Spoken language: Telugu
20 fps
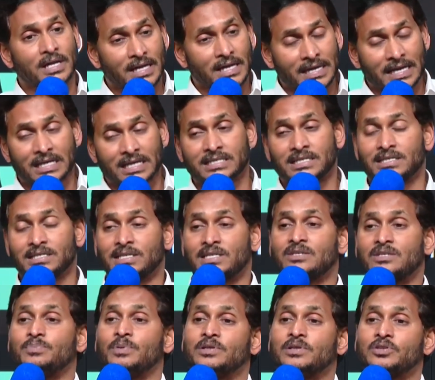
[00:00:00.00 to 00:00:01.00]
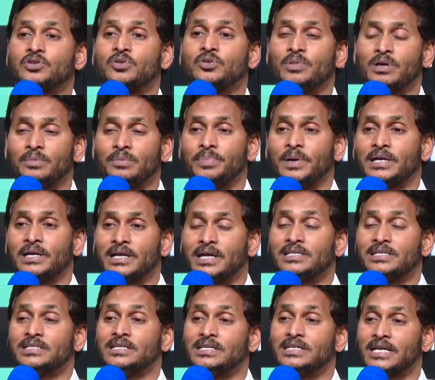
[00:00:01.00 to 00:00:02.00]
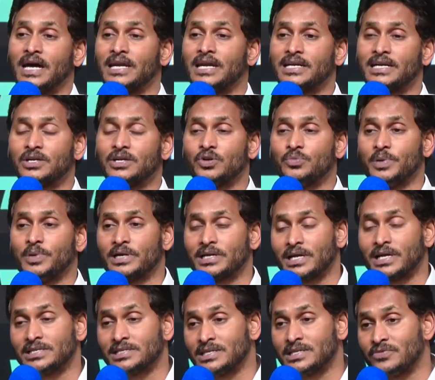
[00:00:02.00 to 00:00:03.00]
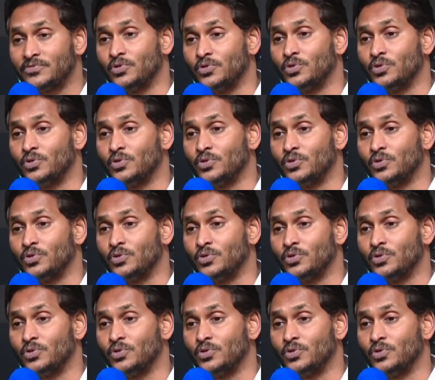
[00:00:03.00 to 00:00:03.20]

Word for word: ఈ నెక్స్ట్ సిక్స్ మంత్స్లో మనం పెట్టాల్సిన టార్గెట్ పెట్టాల్సిన